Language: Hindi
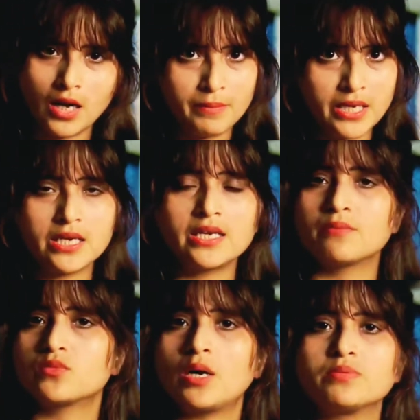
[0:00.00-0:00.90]
हाँ मेरी
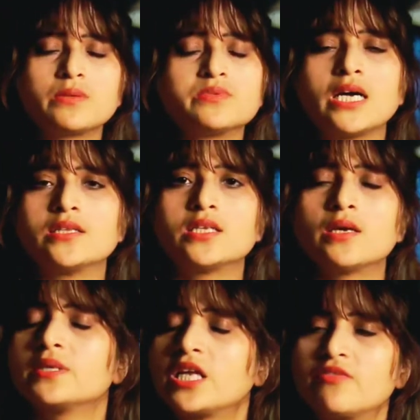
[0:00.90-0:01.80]
क्रीम तो आप सब जानती है
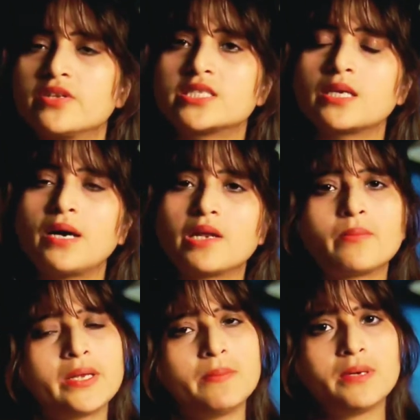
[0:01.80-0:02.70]
मैं देवरीज के बारे में
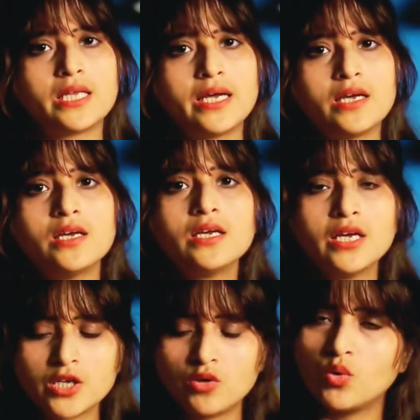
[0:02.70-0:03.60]
मैंने बताया है
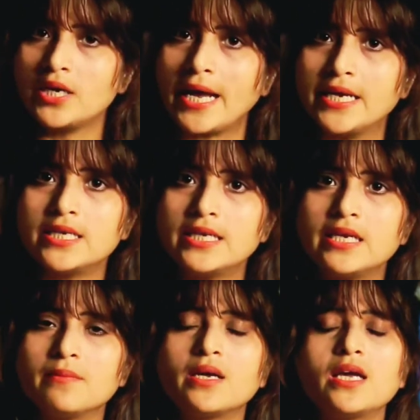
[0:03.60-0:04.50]
कि वो नाइट
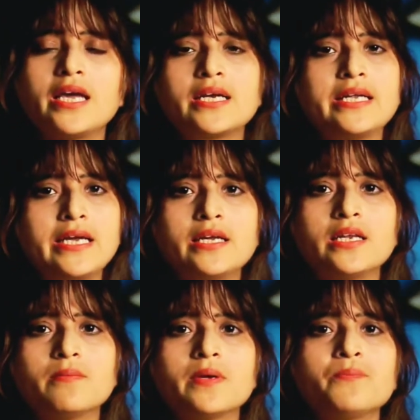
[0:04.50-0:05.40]
क्रीम है एक डे
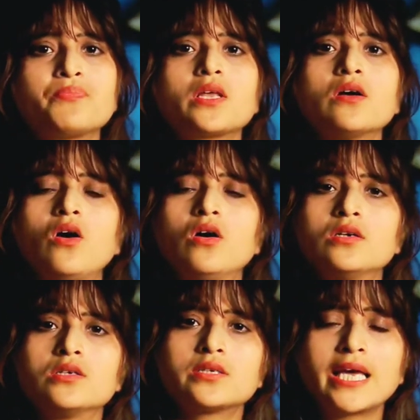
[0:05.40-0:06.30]
क्रीम है
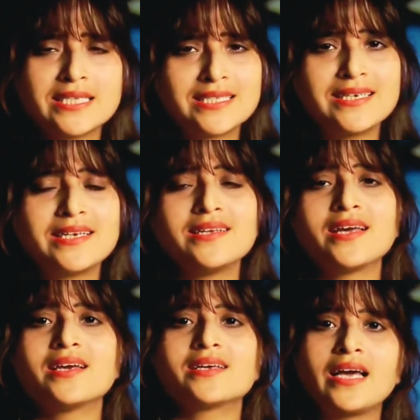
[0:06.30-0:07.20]
और कैसे लेनी
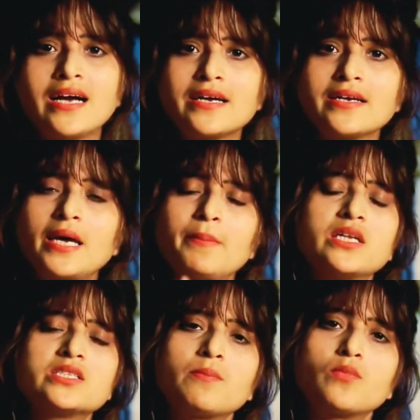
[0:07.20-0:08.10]
है क्या करना है
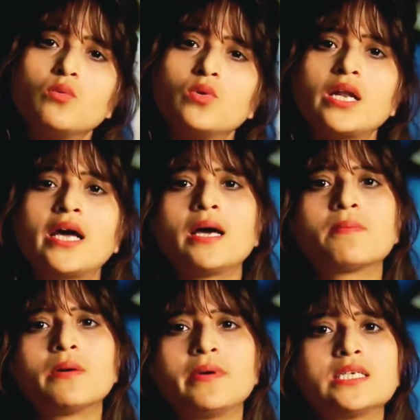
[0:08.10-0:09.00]
मैंने सबको बोला है आप
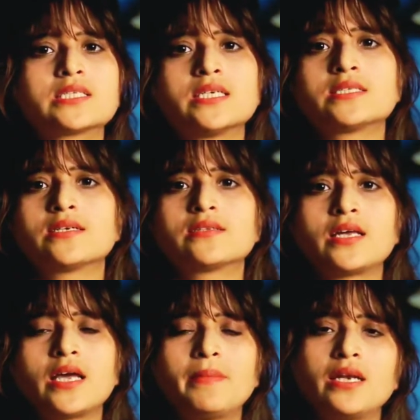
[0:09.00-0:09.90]
कमेंट्स कर सकते
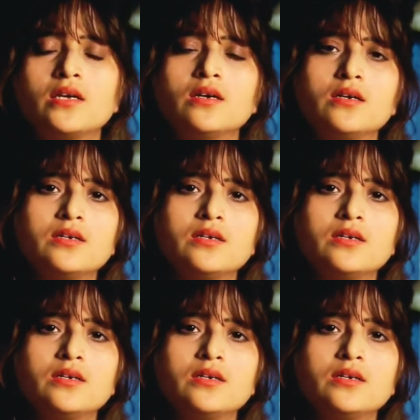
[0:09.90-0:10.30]
हैं मैंने